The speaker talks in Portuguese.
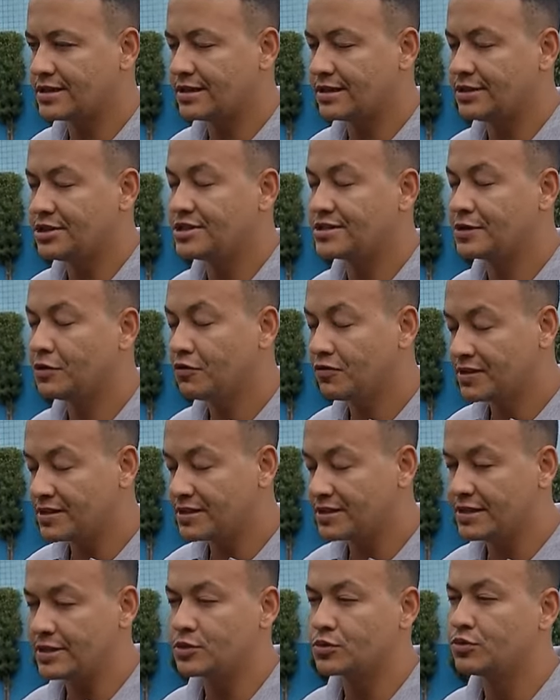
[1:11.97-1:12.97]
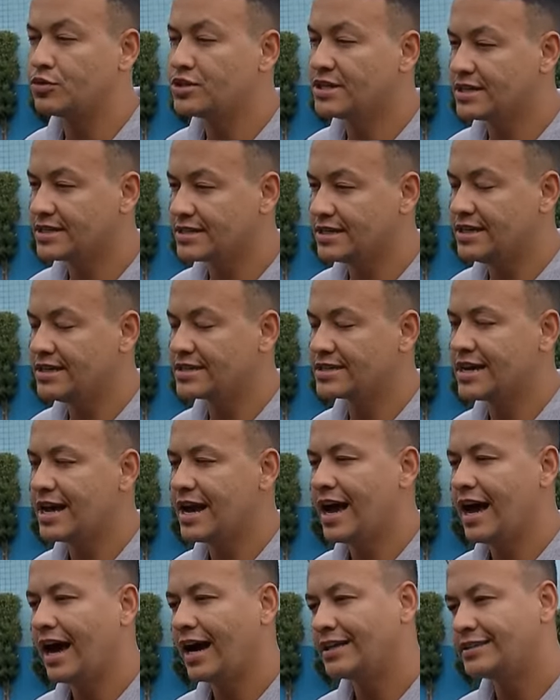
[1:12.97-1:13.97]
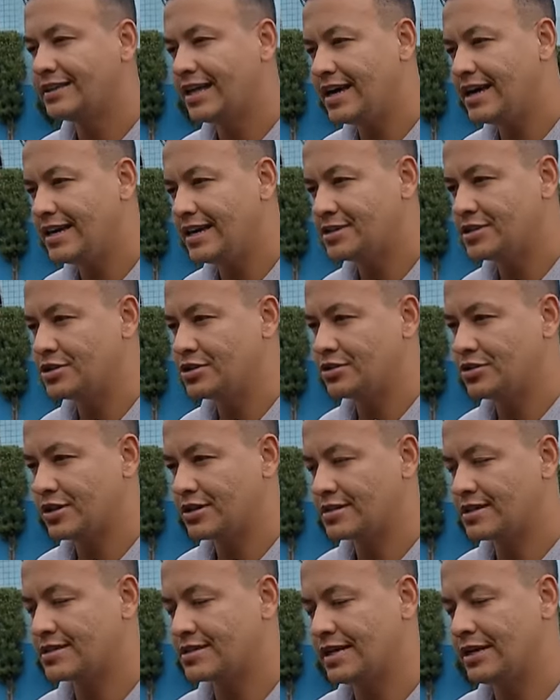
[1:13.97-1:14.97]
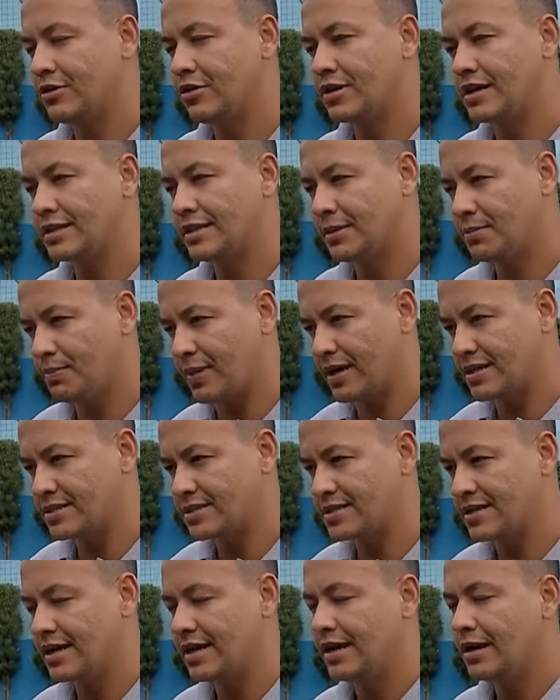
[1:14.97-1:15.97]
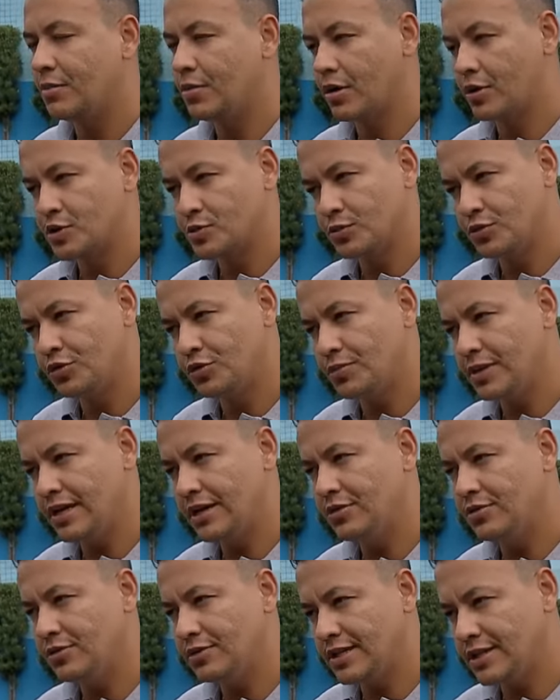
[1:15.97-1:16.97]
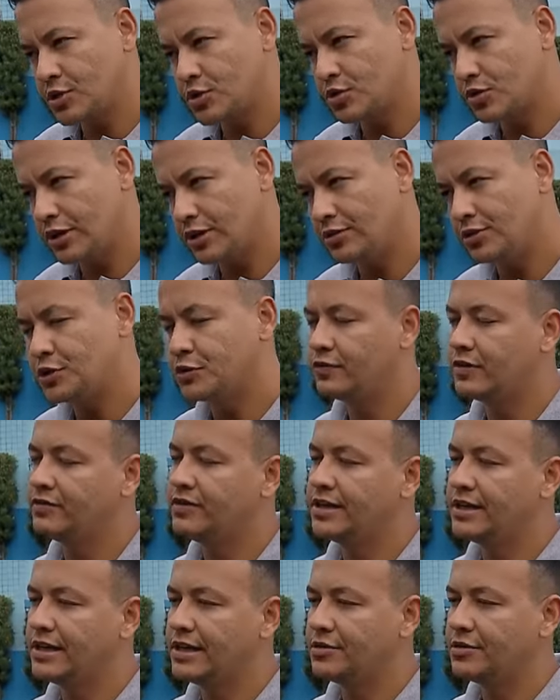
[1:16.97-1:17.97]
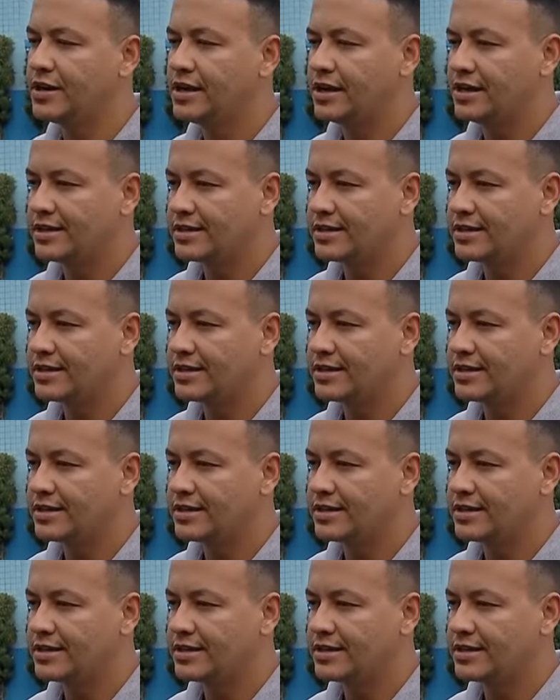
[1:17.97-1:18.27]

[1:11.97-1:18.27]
de São Francisco de Assis até a Igreja de Nossa Senhora da Paz próximo domingo, 18 de fevereiro,